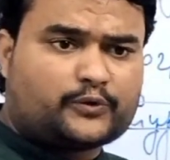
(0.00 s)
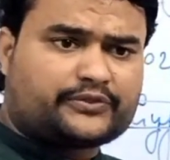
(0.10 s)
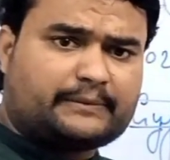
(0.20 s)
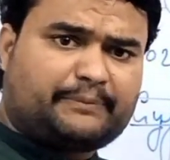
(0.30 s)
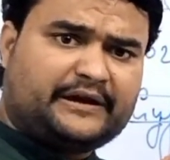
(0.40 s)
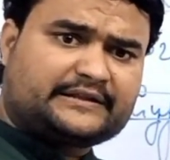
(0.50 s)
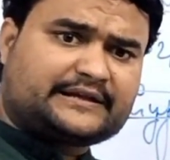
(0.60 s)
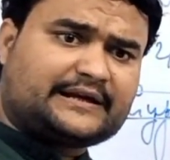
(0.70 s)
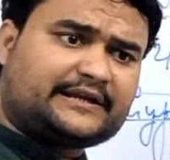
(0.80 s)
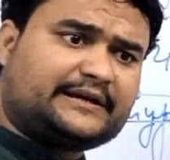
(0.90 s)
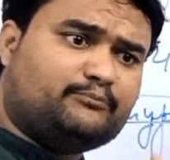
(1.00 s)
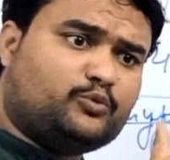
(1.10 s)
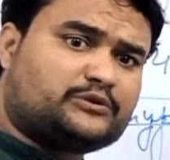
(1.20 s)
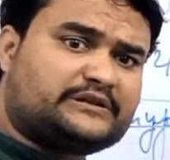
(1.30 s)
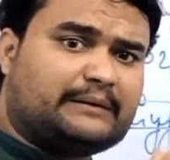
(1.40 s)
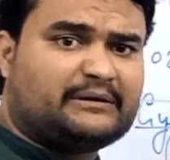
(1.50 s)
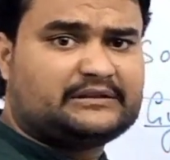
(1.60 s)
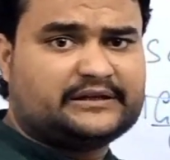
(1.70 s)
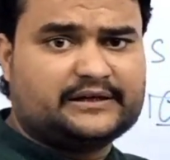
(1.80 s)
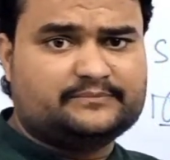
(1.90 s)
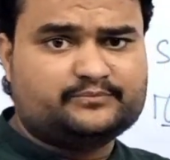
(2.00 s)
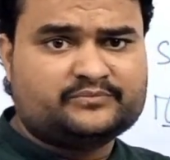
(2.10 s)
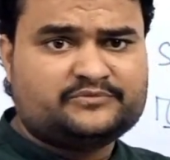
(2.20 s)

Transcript: कुछ सफ़ेद कलर की मूर्तियाँ बनती हैं